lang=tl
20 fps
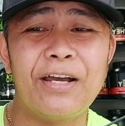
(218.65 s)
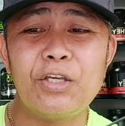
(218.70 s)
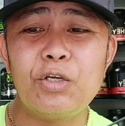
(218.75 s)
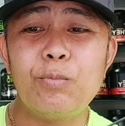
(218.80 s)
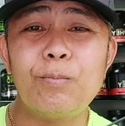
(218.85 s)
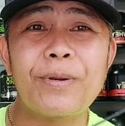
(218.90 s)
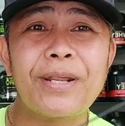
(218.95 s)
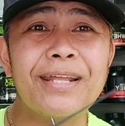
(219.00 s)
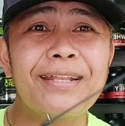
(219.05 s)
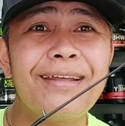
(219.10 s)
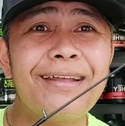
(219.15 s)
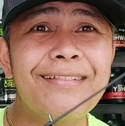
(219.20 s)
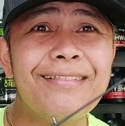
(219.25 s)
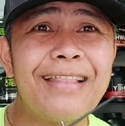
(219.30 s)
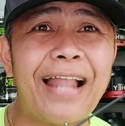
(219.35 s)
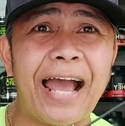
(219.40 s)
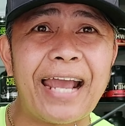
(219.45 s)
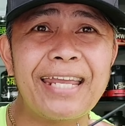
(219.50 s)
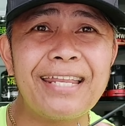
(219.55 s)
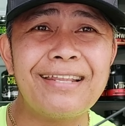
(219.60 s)
yung braided
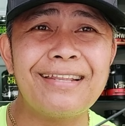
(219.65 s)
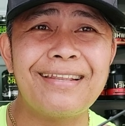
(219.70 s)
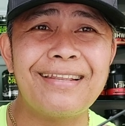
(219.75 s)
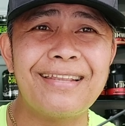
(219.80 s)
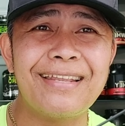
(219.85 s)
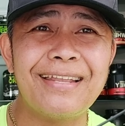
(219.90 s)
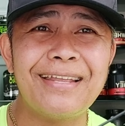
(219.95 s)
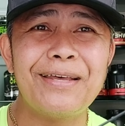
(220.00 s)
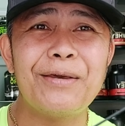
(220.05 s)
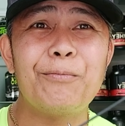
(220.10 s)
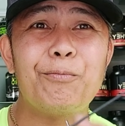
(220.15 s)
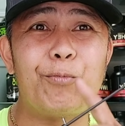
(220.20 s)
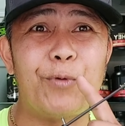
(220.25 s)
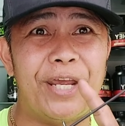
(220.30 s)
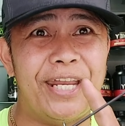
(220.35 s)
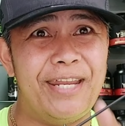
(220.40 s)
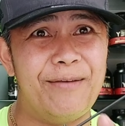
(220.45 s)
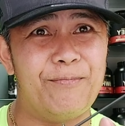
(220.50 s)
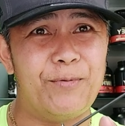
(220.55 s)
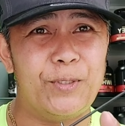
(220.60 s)
line,
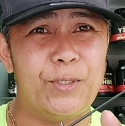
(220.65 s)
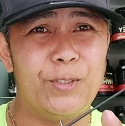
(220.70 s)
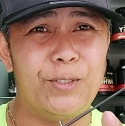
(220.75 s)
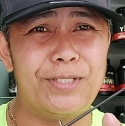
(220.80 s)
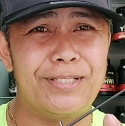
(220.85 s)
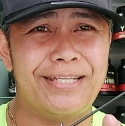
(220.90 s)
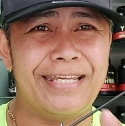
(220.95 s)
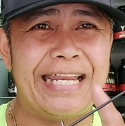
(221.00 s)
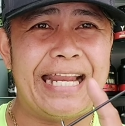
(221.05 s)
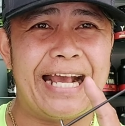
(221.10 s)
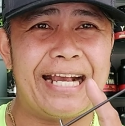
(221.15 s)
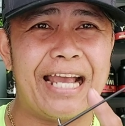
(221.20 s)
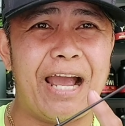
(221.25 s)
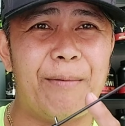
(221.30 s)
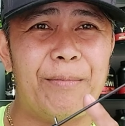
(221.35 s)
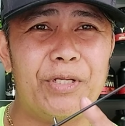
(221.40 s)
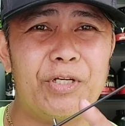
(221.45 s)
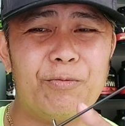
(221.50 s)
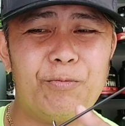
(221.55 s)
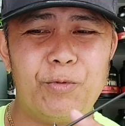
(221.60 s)
pwede po yon
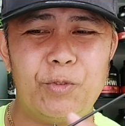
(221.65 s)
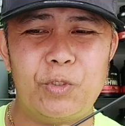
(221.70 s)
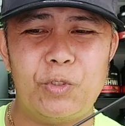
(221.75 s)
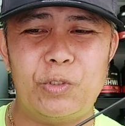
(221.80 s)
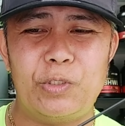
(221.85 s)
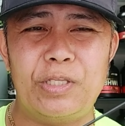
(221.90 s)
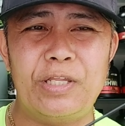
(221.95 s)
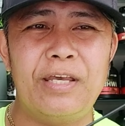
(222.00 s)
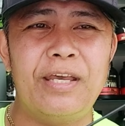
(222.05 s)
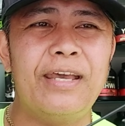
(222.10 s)
Ginagamit ko po yon